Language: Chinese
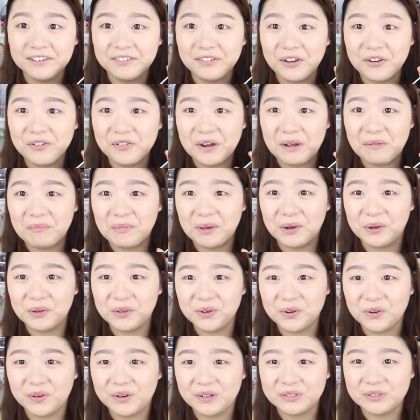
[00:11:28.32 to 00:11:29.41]
因为我也没有
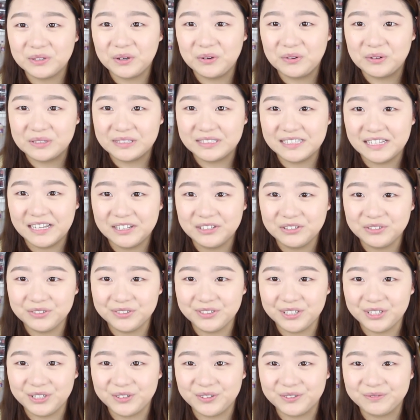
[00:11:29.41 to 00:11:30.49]
用过，所以我今天就
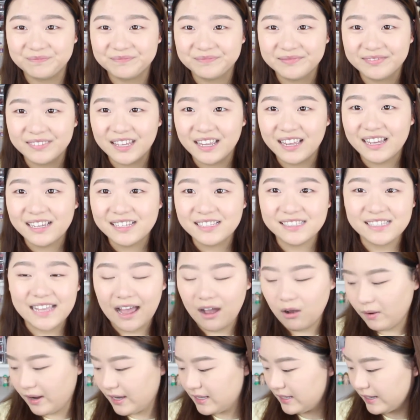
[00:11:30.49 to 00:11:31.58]
是那种
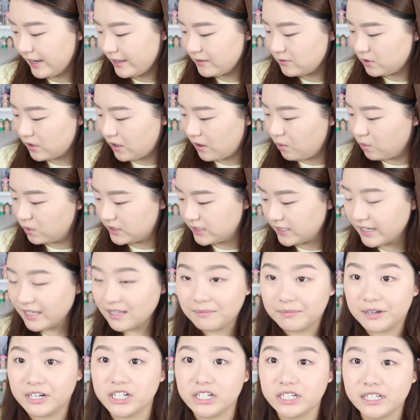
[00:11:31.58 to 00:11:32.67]
瞎画的感觉。哦，我先给
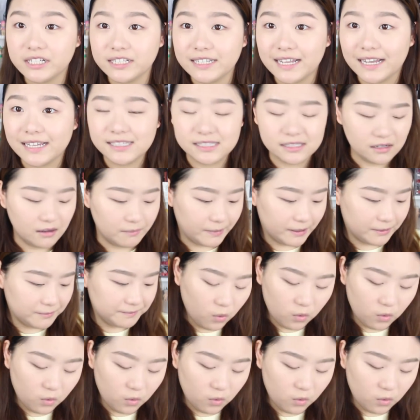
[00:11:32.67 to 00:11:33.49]
你们试一下色吧。